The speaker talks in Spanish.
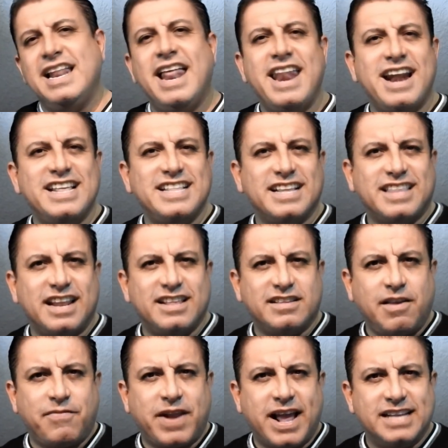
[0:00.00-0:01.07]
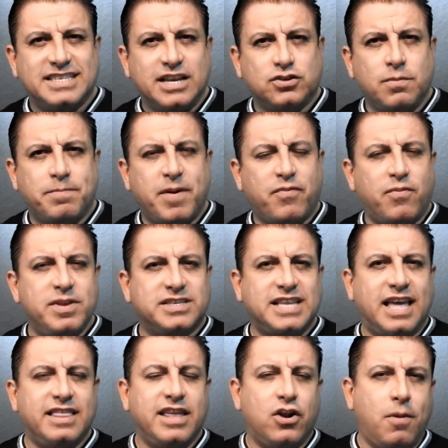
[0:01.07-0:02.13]
nariz detrás de esta fragancia es un
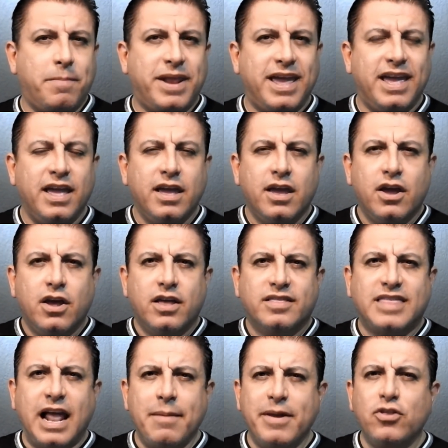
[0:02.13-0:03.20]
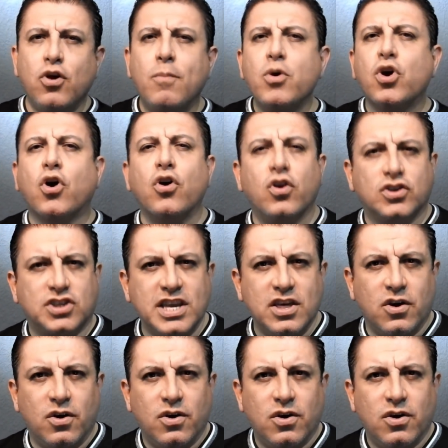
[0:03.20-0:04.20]
perfumista de nombre tal vez no muy conocido